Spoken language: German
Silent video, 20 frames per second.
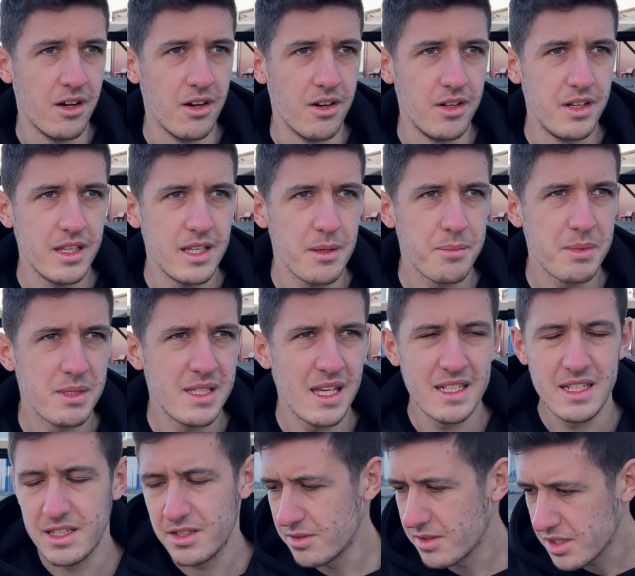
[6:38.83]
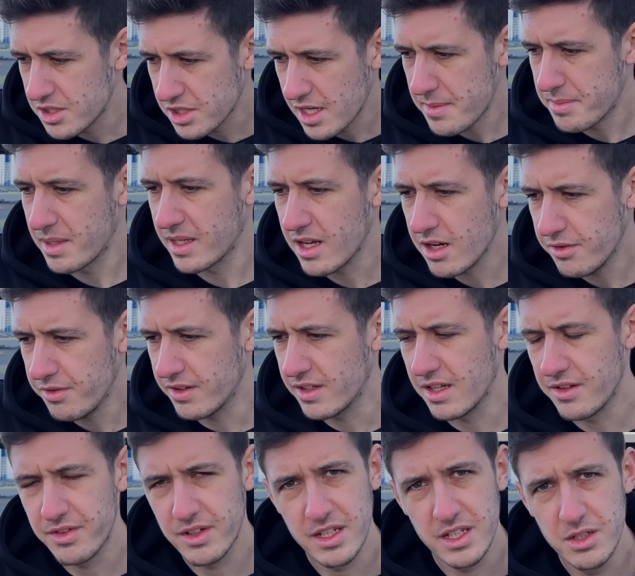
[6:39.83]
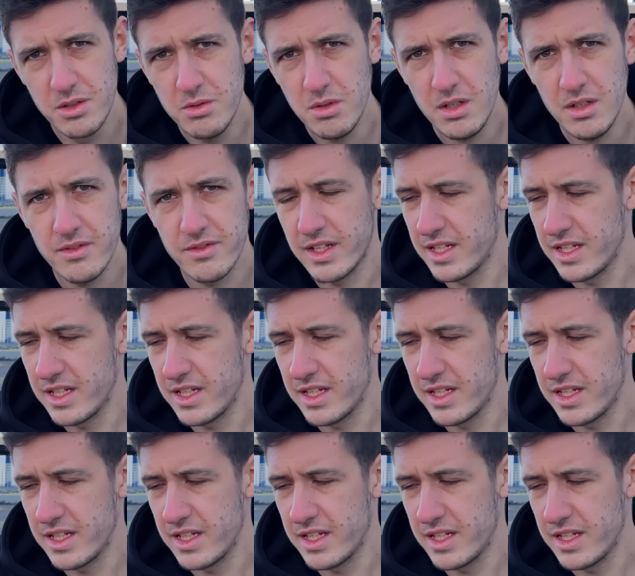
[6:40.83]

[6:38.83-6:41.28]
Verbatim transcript: Und ich habe gesagt, ich unterschreibe den Kaufvertrag wirklich nur,